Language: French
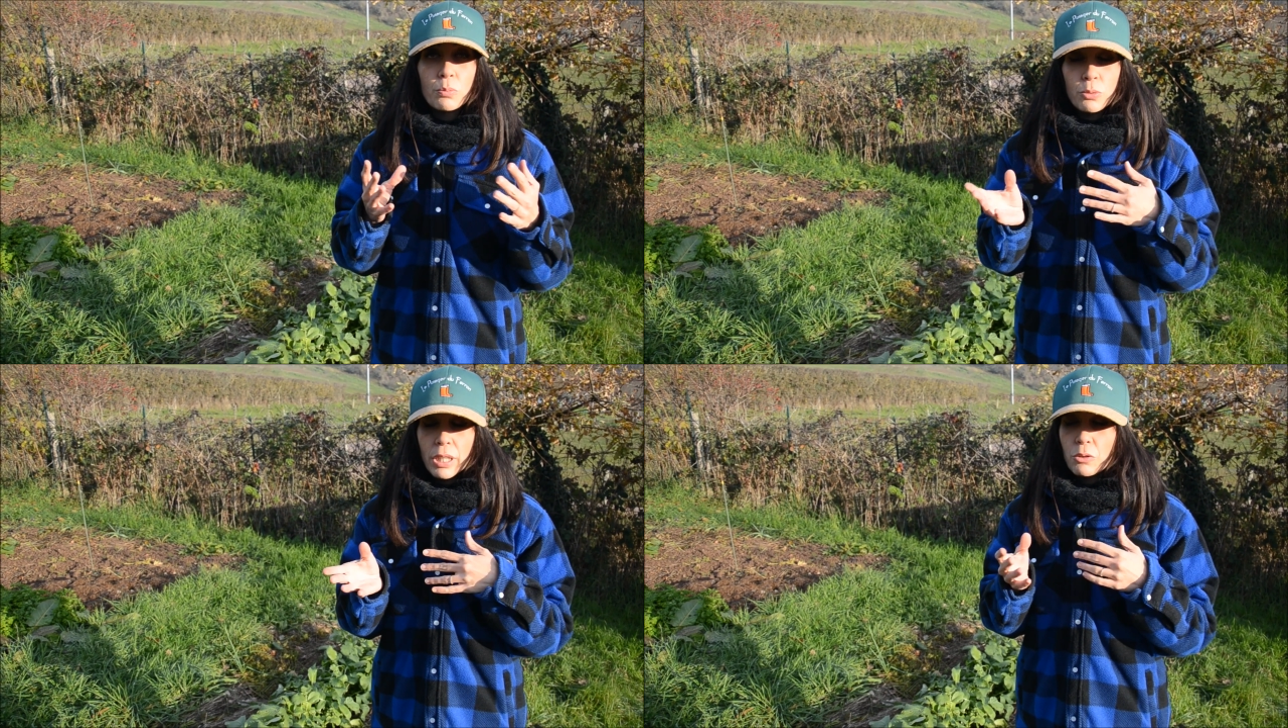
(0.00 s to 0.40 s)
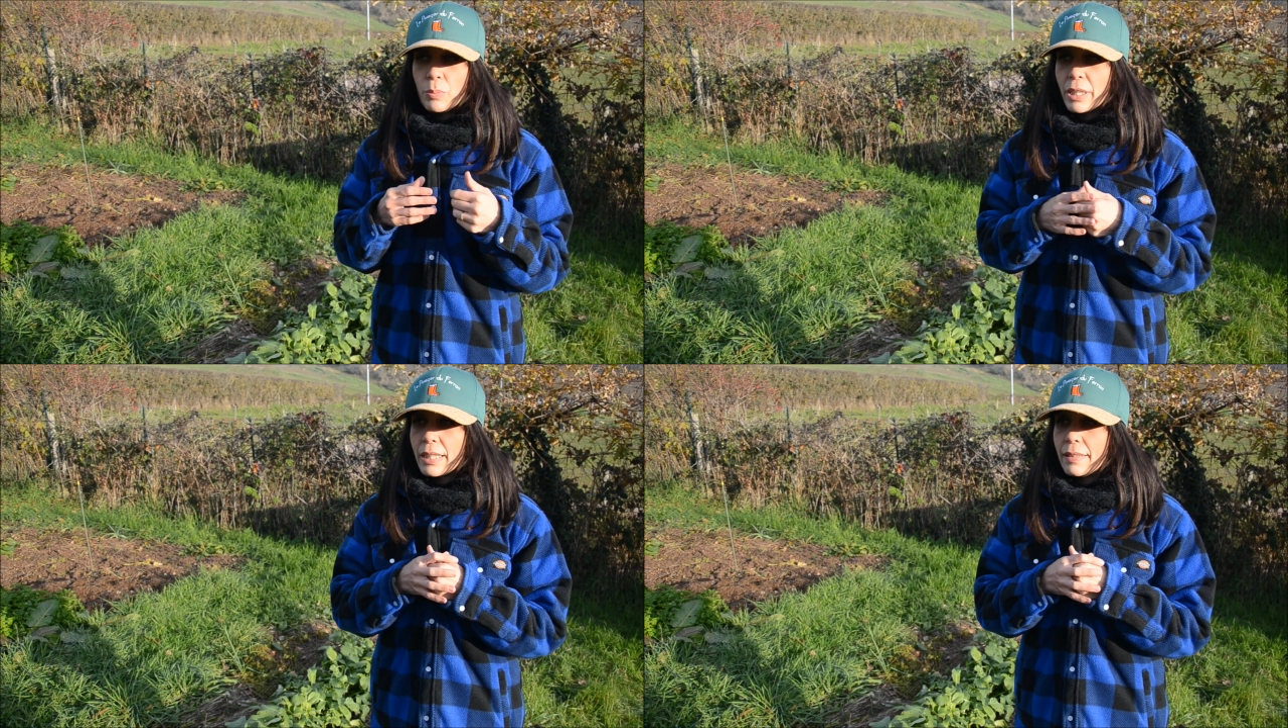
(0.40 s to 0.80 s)
donc pour
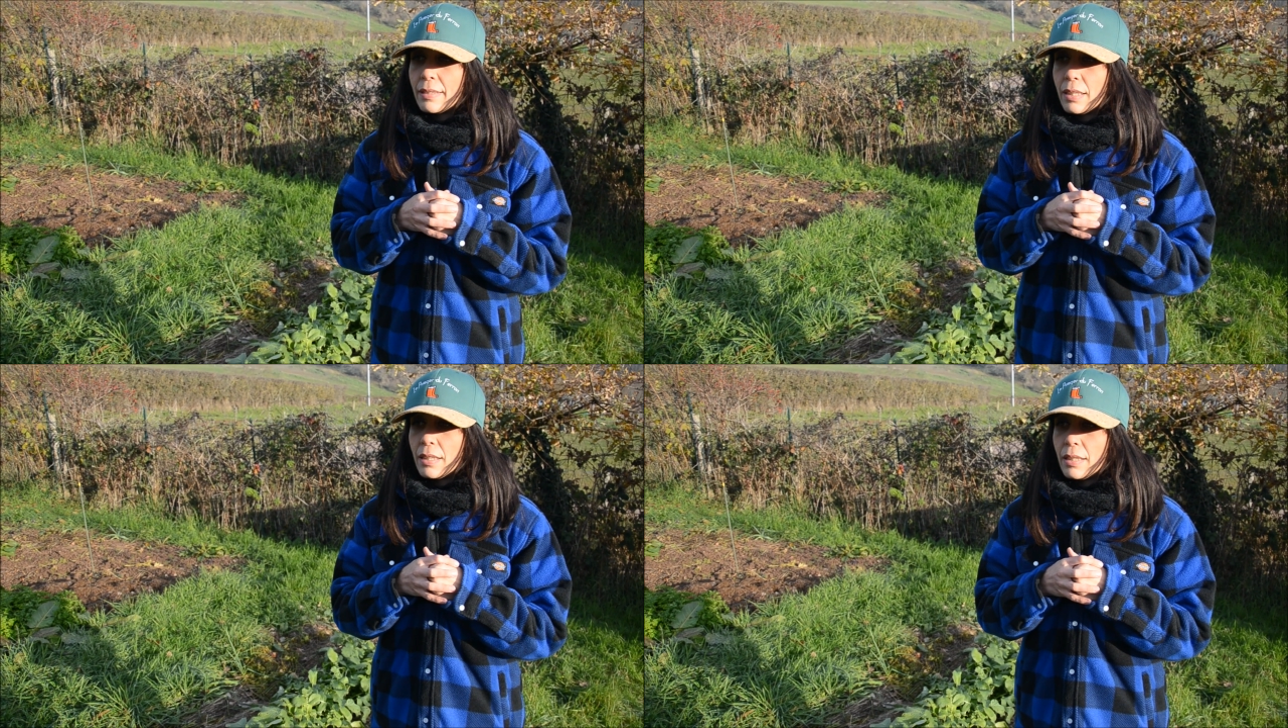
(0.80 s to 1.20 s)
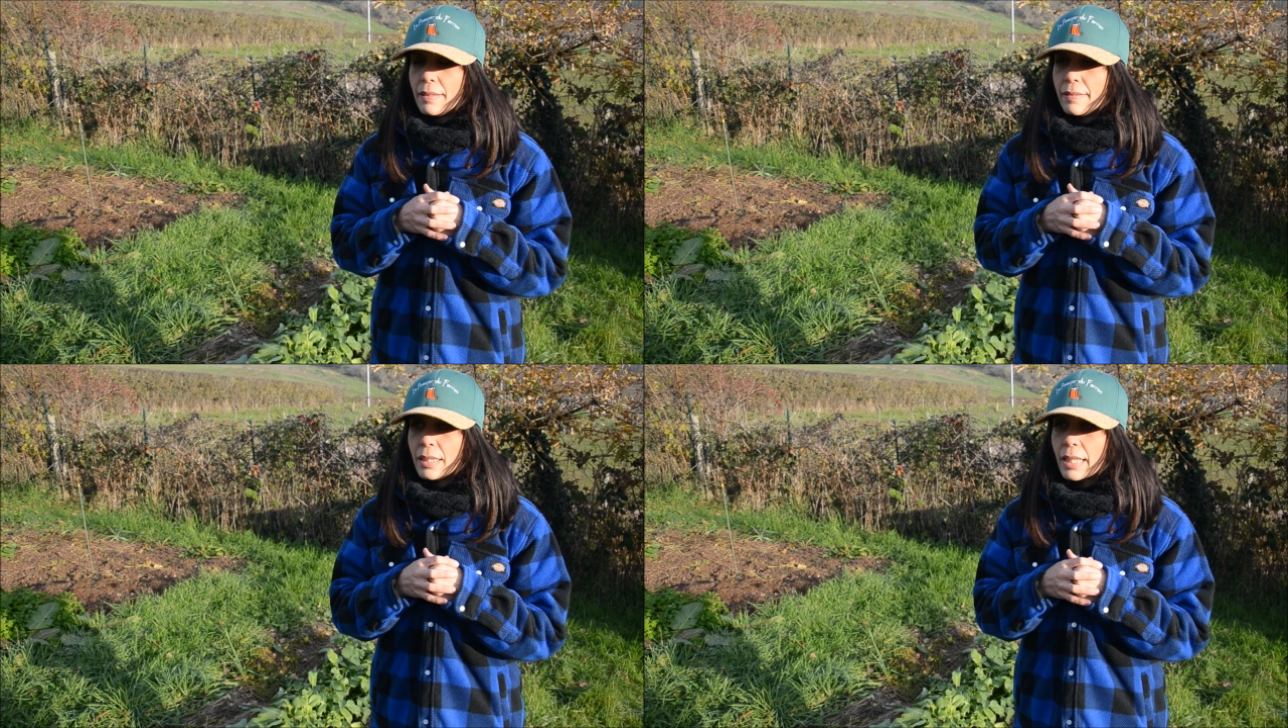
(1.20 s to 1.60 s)
récupérer
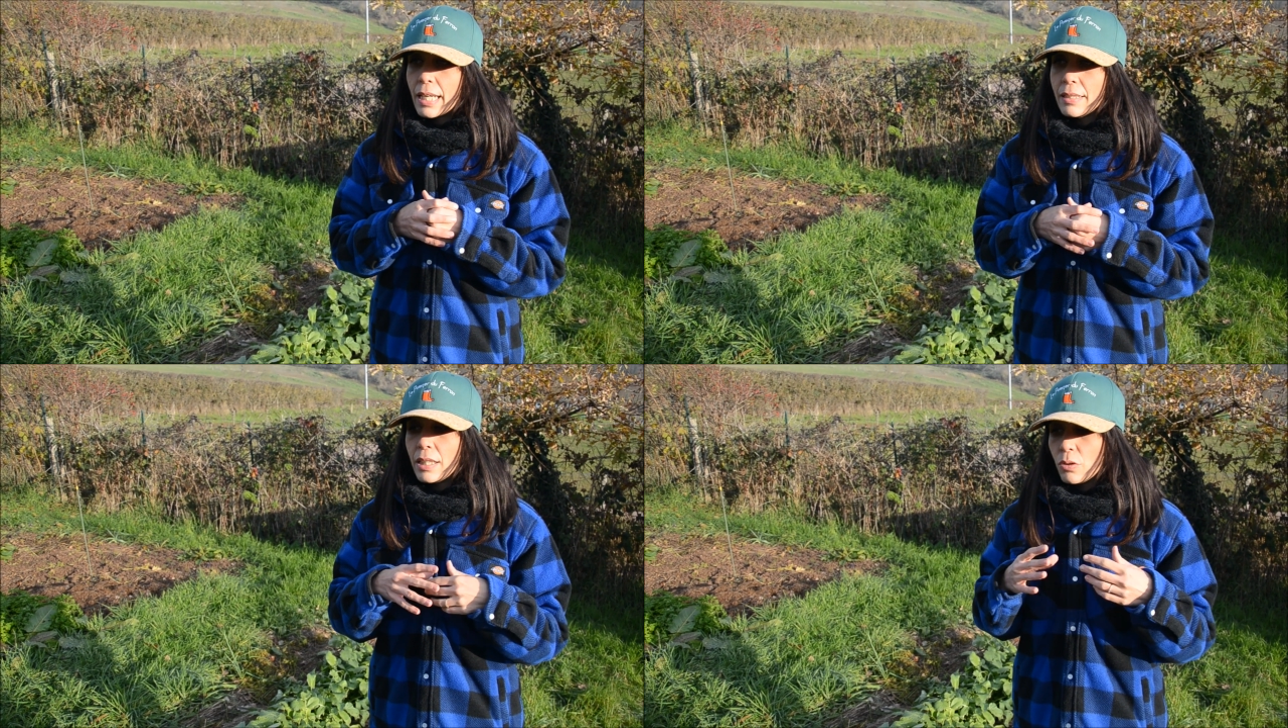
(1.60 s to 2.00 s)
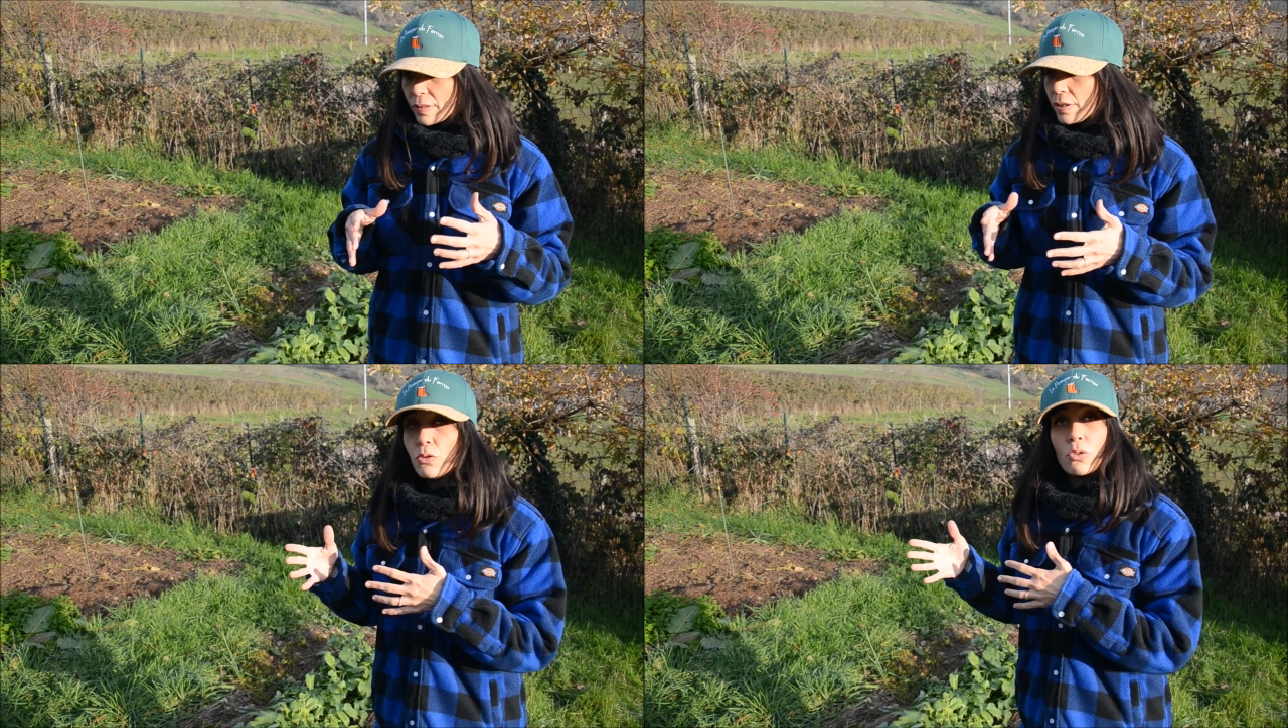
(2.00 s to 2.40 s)
ces, graines, et
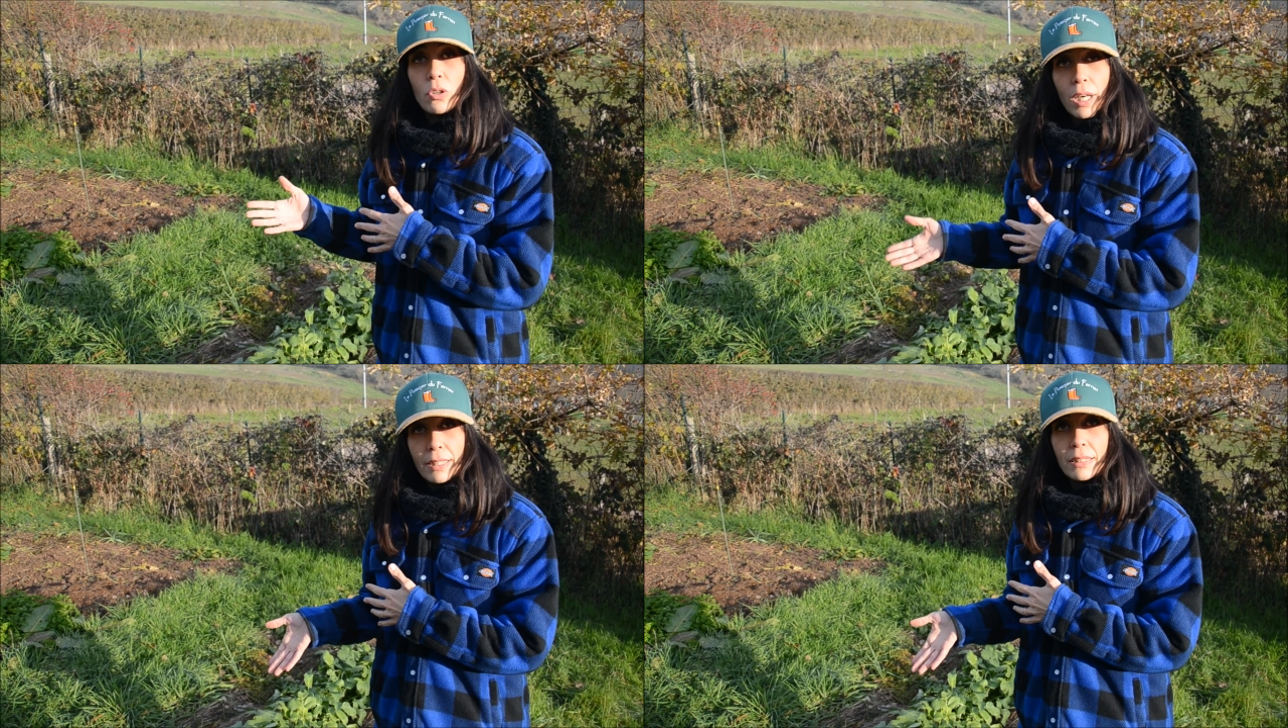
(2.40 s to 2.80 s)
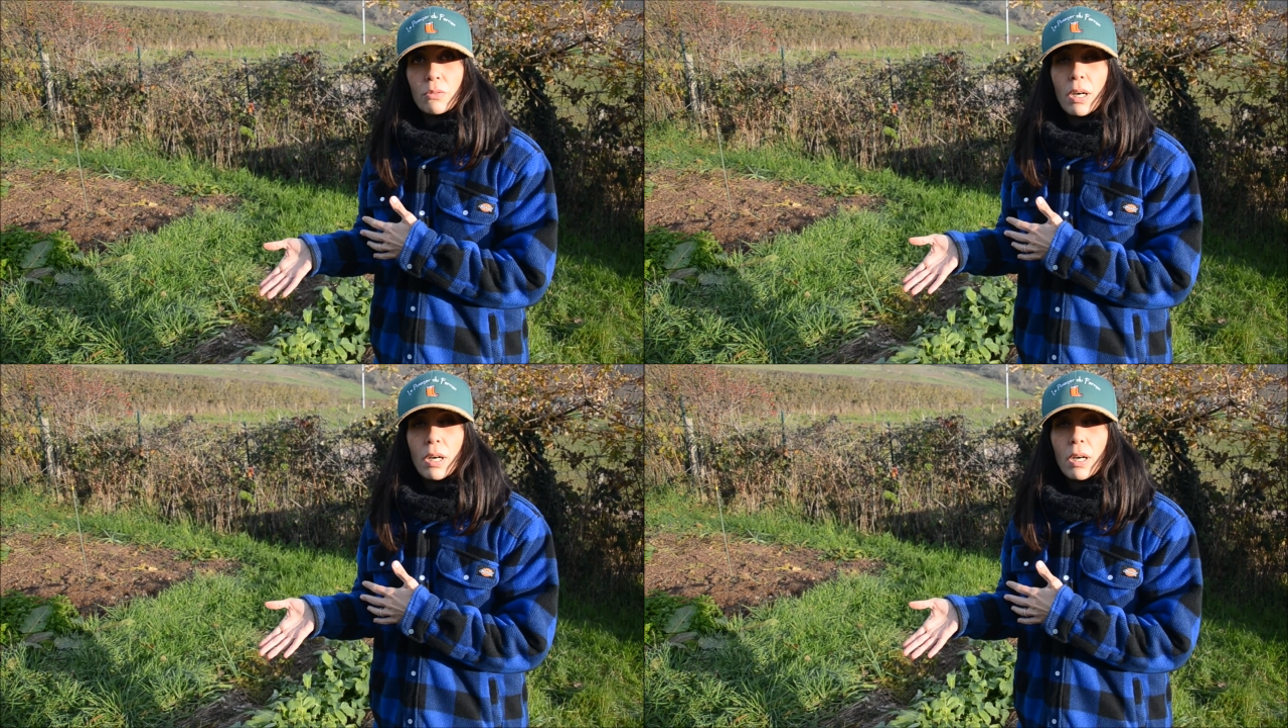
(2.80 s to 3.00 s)
aussi sur le radis